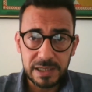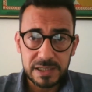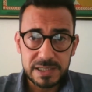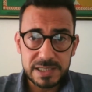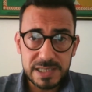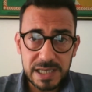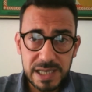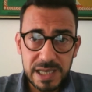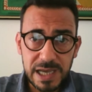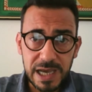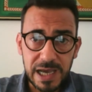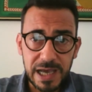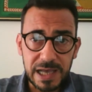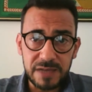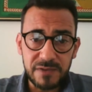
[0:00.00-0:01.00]

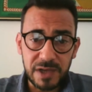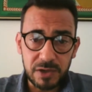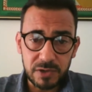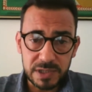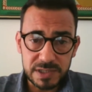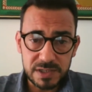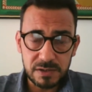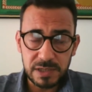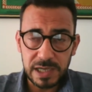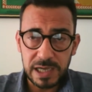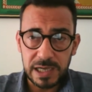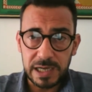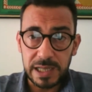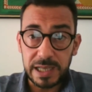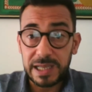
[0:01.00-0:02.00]
sia a livello
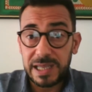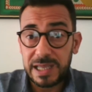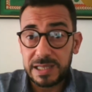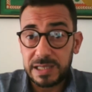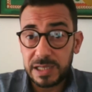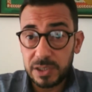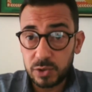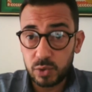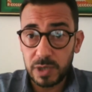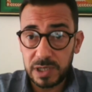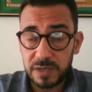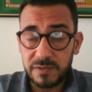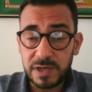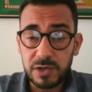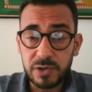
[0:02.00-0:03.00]
nazionale che addirittura a
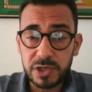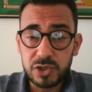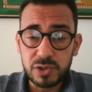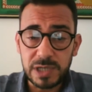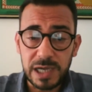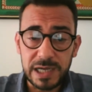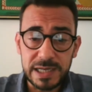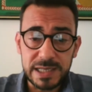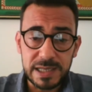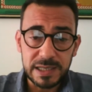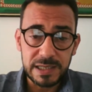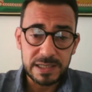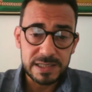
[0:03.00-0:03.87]
livello regionale,